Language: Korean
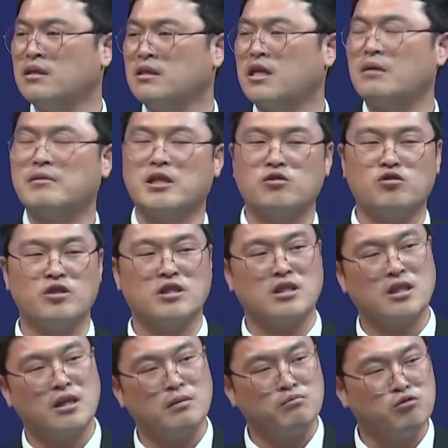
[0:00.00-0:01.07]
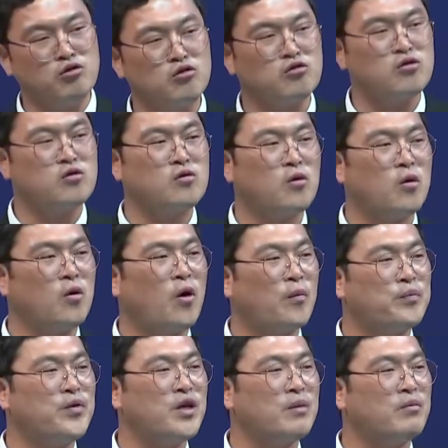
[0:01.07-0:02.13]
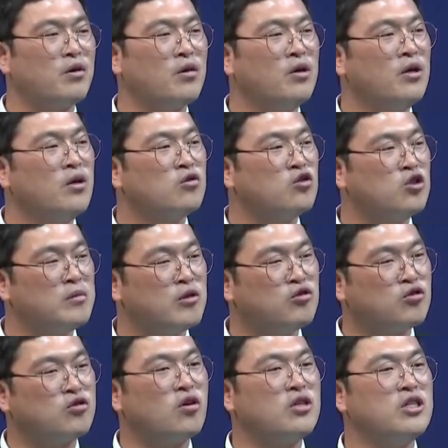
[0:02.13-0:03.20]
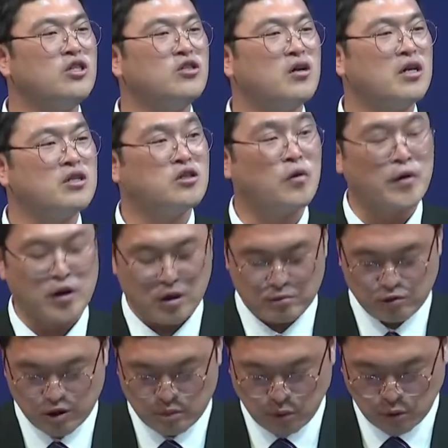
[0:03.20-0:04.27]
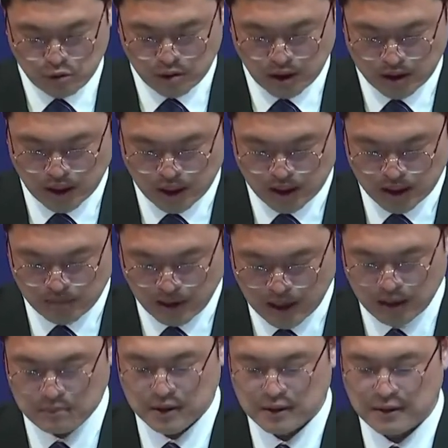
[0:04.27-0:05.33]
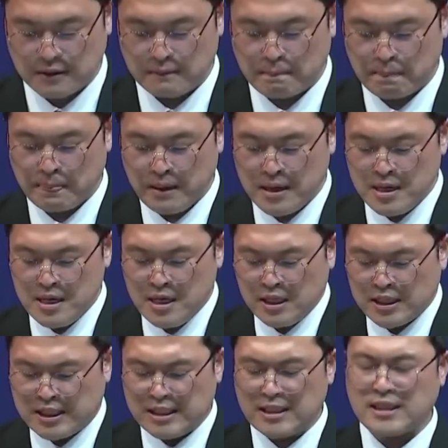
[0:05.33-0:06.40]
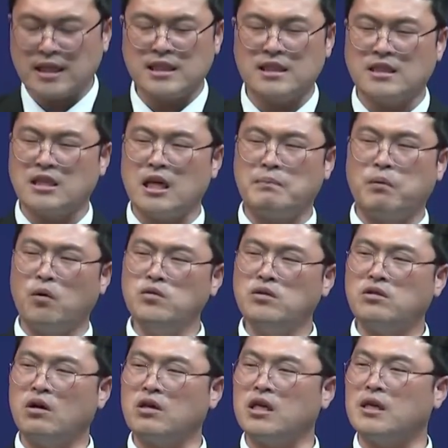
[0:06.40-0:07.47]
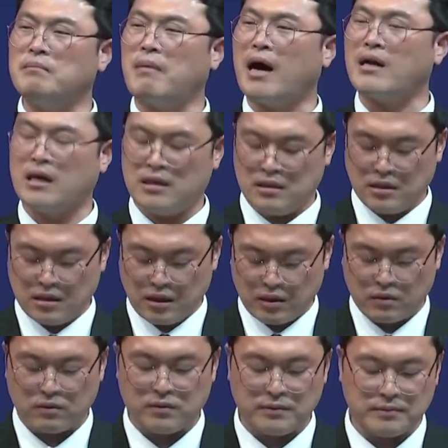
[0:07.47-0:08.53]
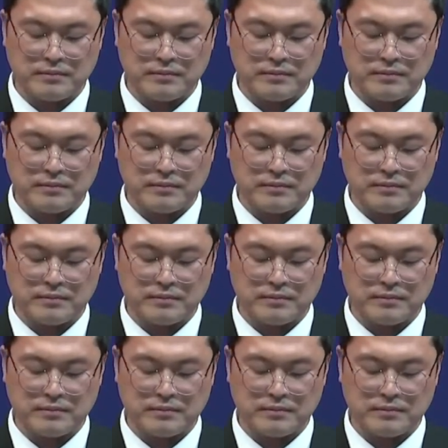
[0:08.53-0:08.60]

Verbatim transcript: 날마다 주님께 무릎 꿇고 엎드리며 주님의 주권을 인정하는 저와 여러분 우리 모두가 되기를 바랍니다. 지금까지는 내 본성이 말하는 대로